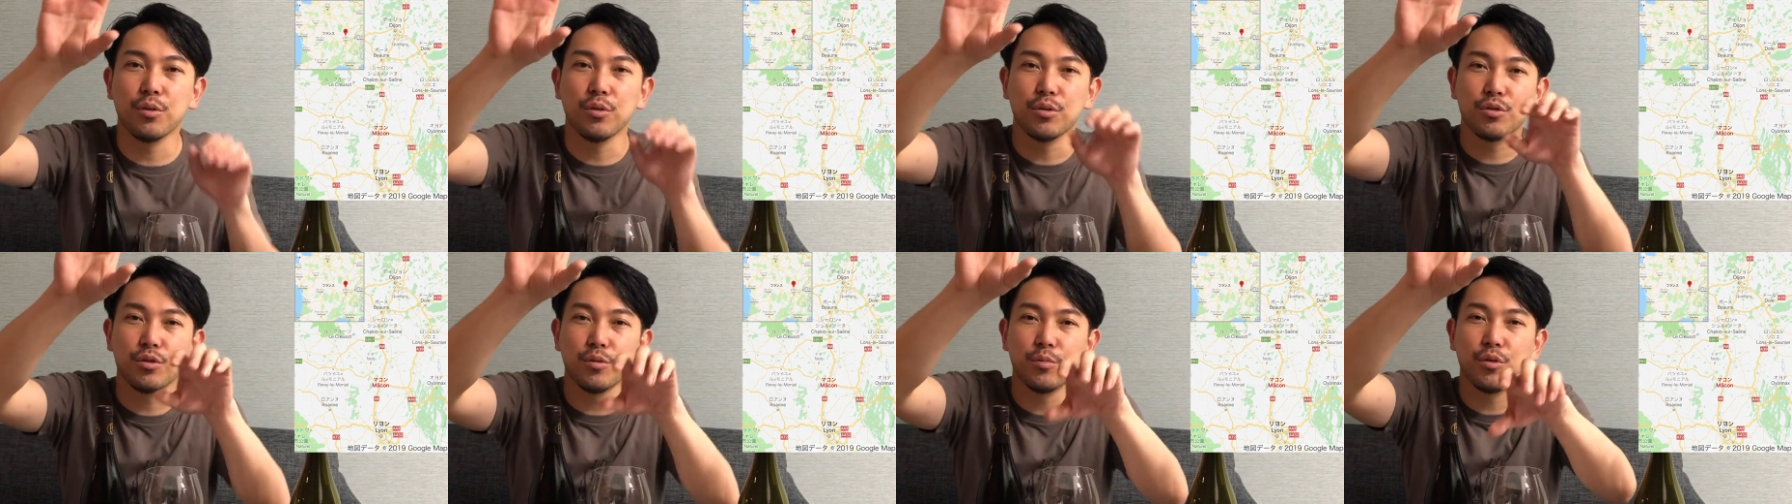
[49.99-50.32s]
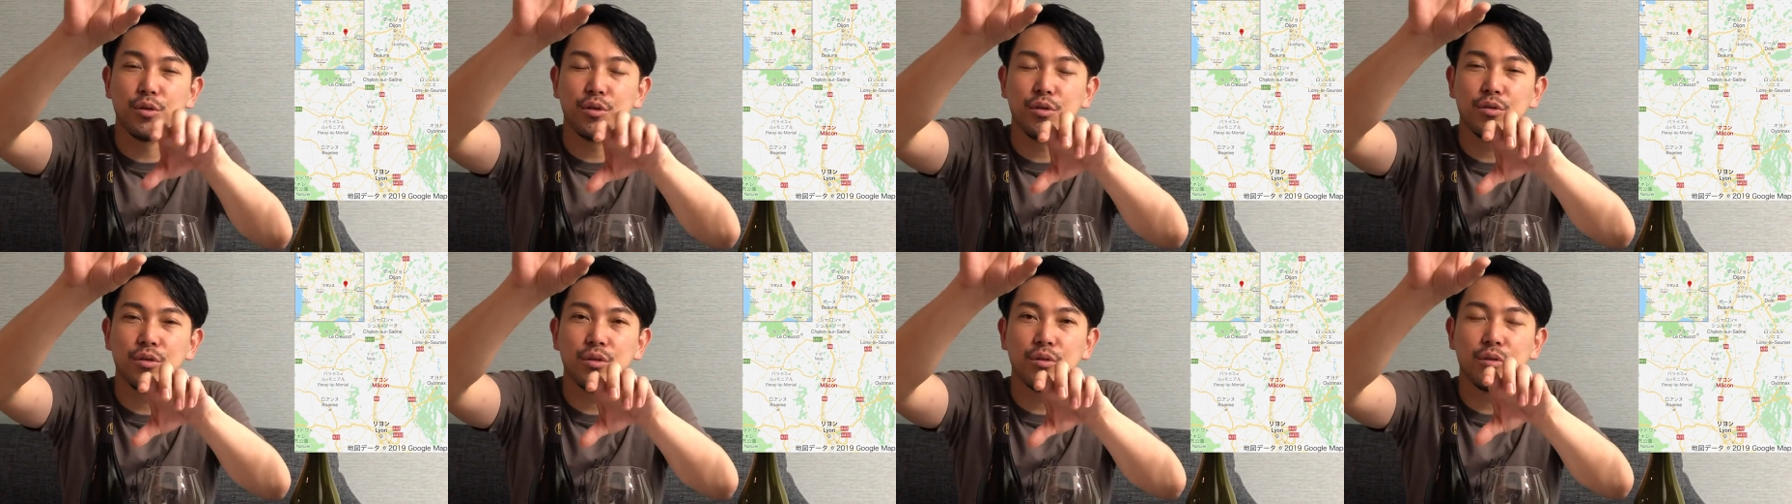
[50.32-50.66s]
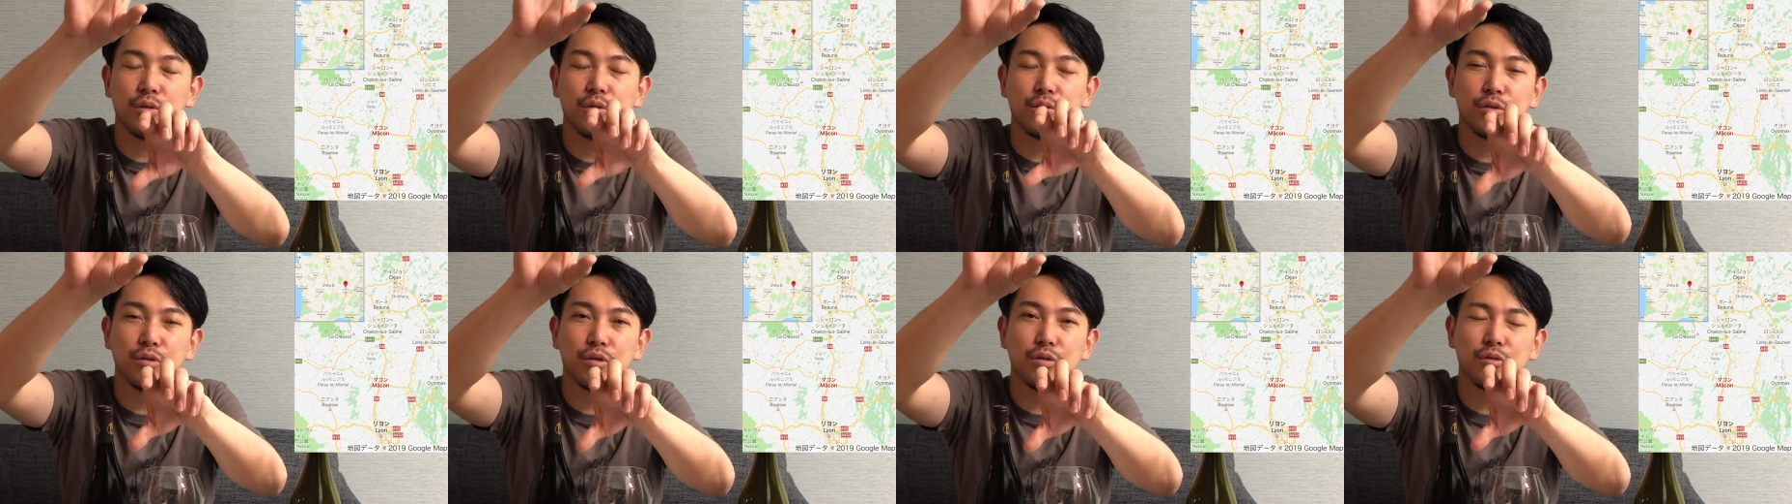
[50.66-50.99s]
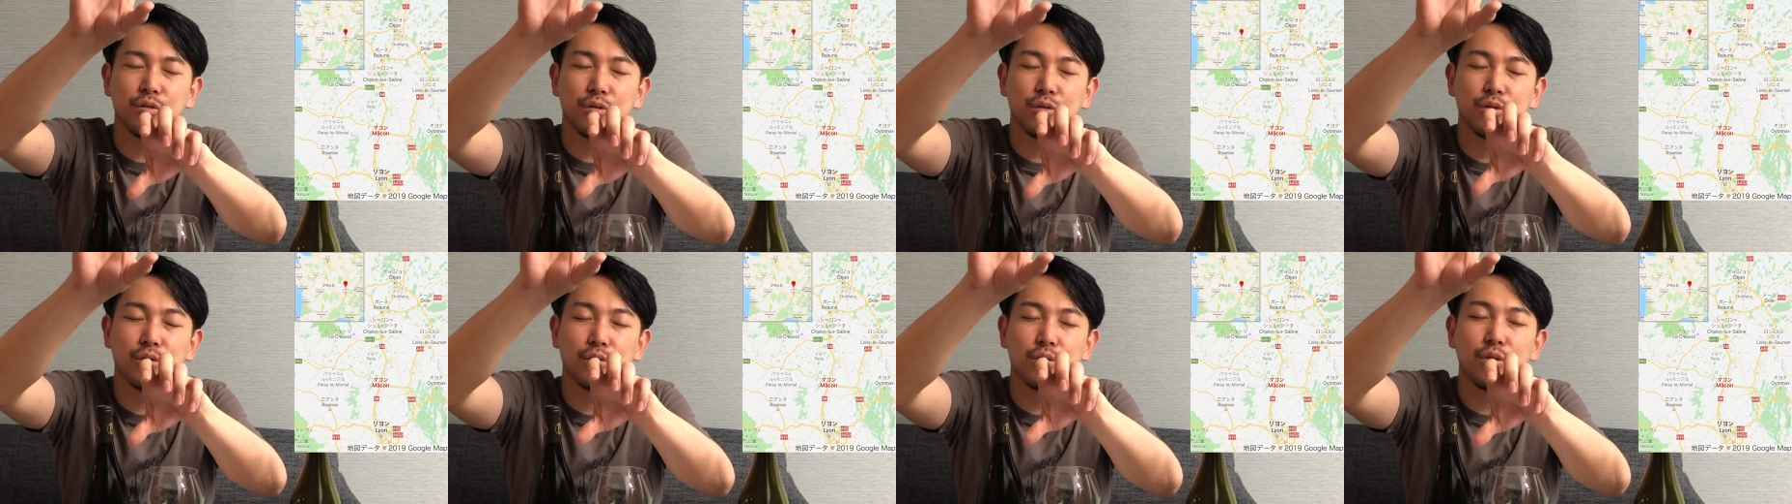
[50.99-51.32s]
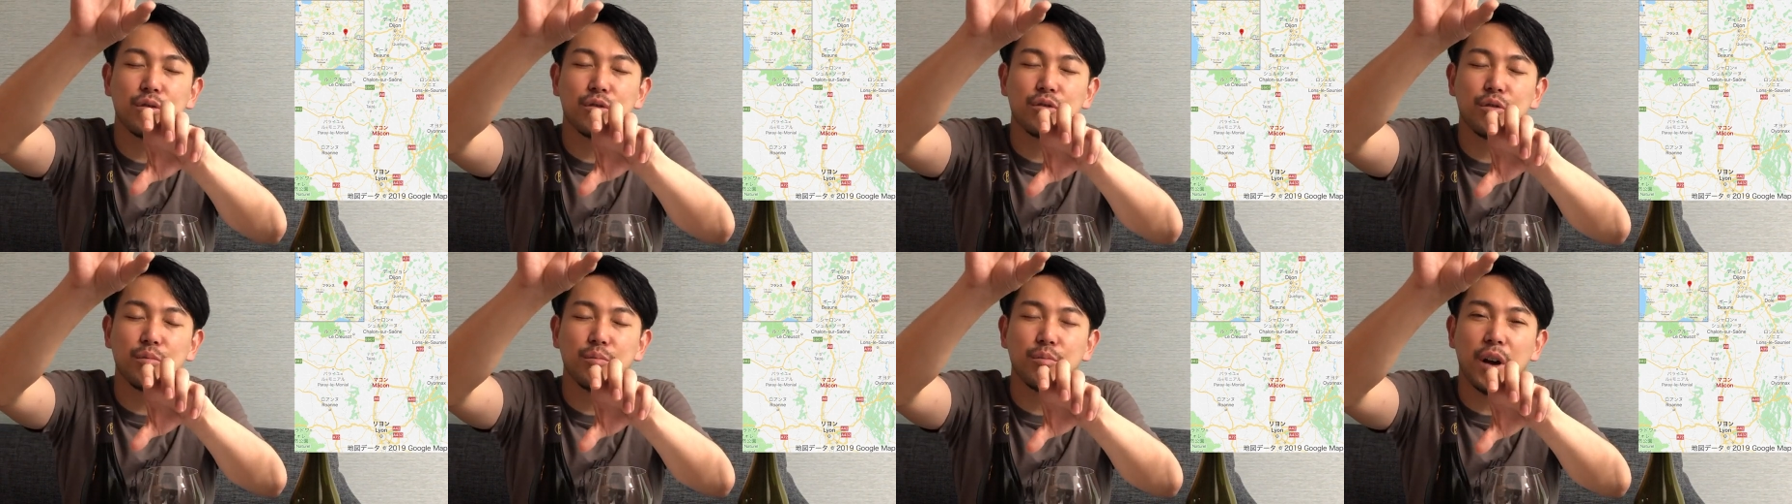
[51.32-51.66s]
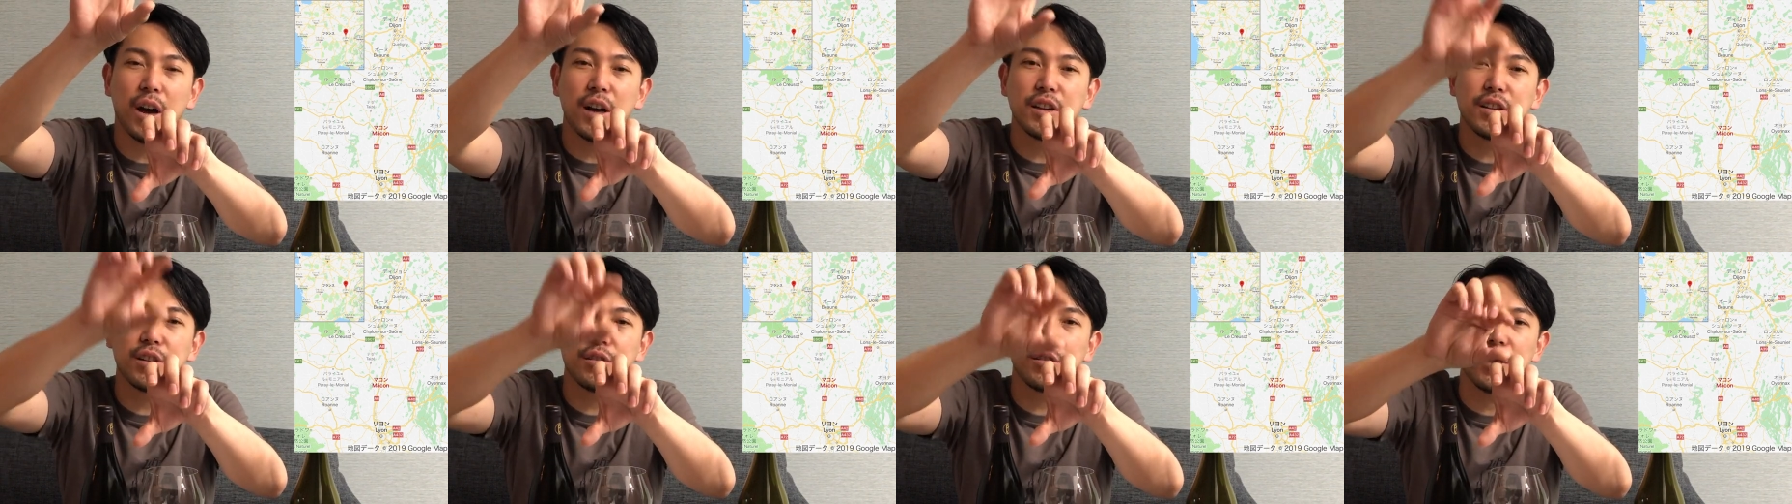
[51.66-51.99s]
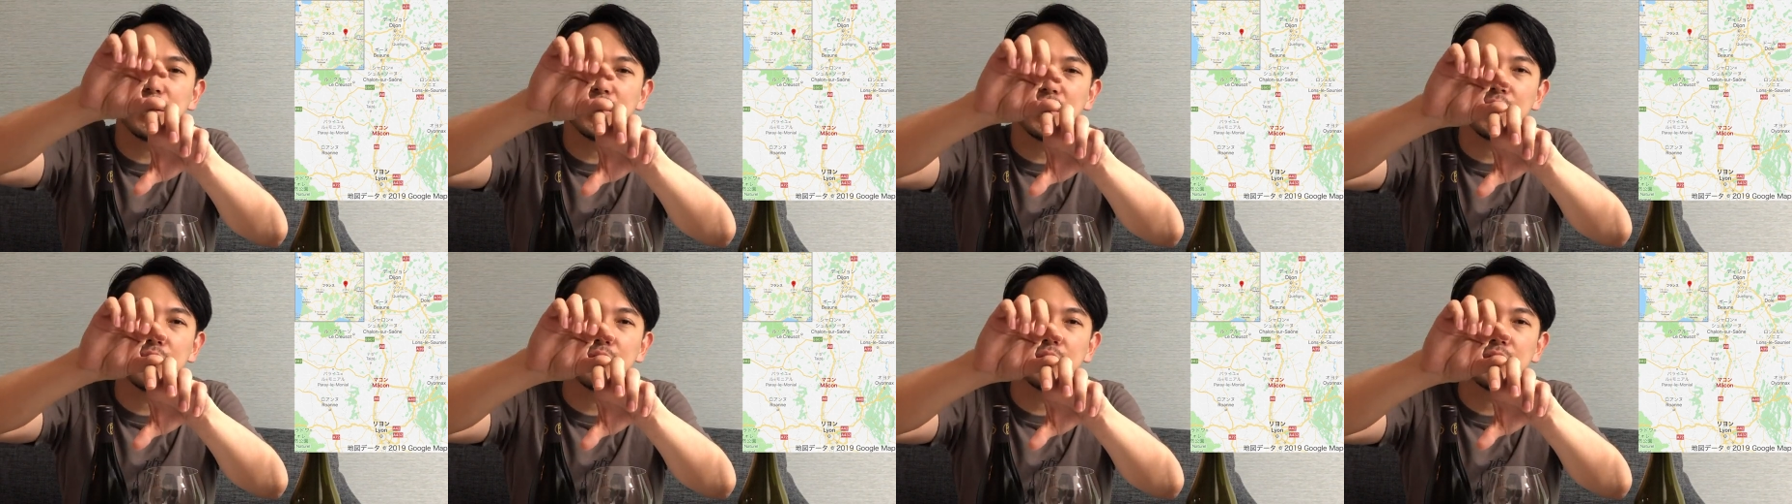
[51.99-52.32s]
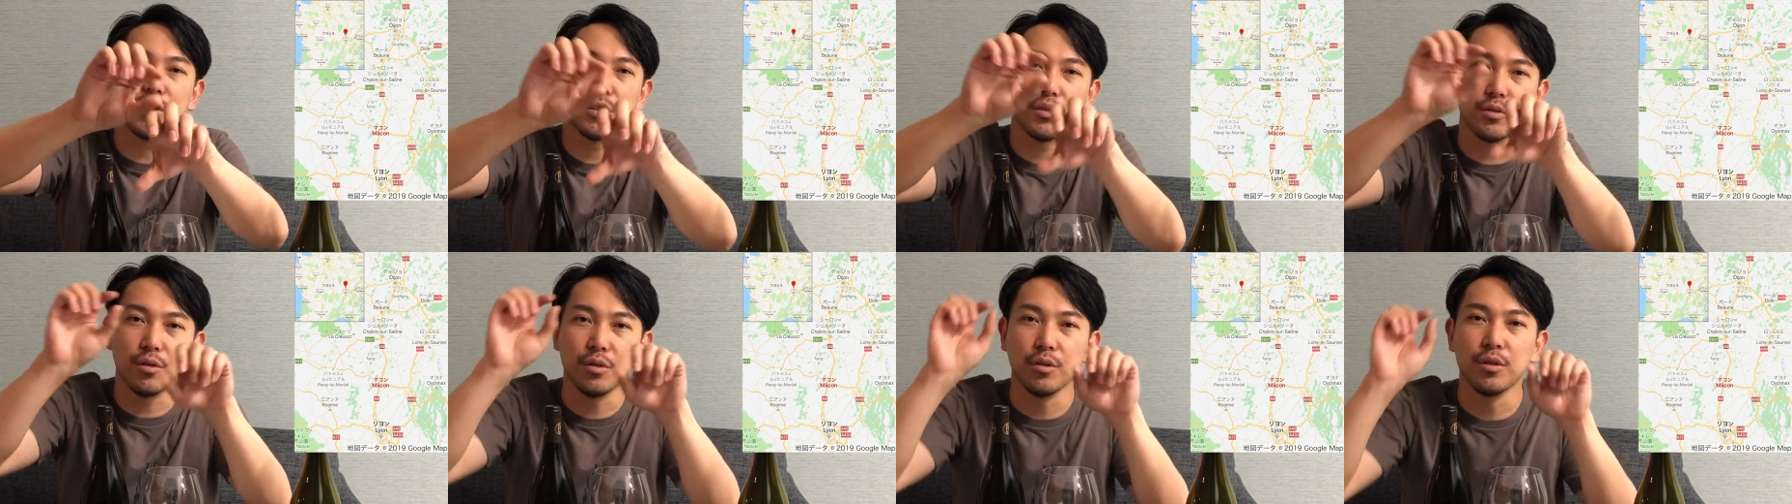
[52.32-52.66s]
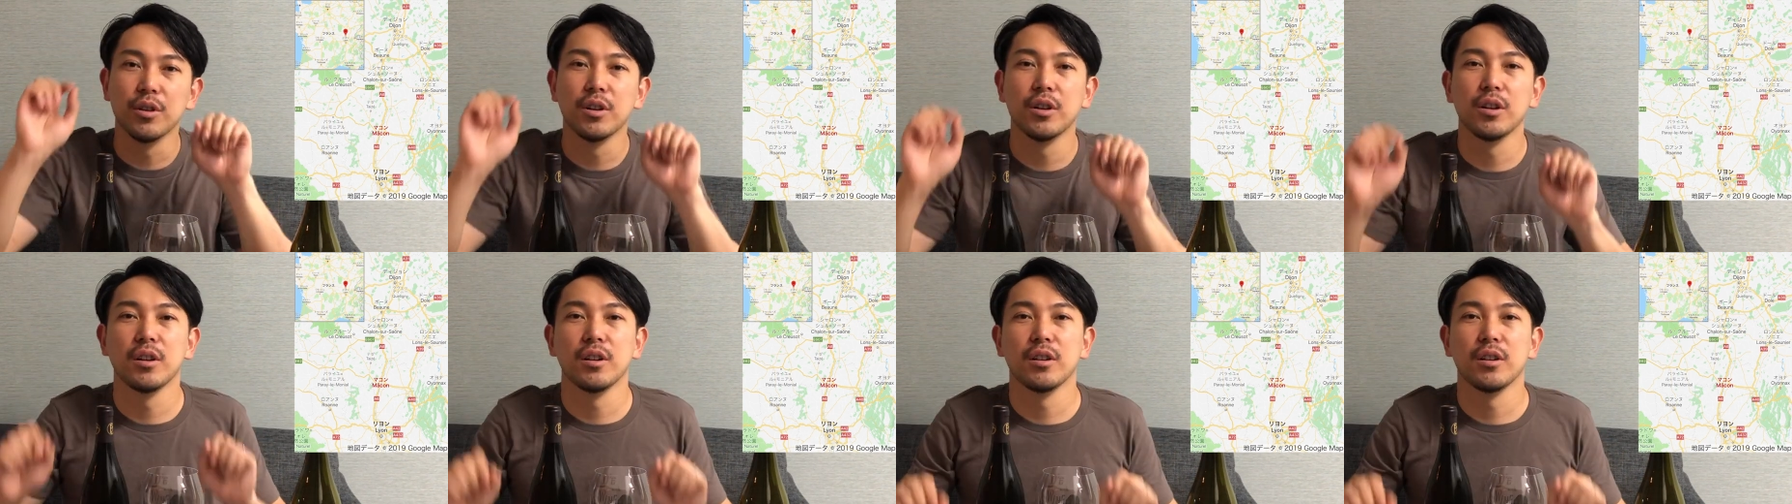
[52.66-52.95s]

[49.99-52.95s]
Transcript: コートボコートドボールの間ぐらいにあるんですけど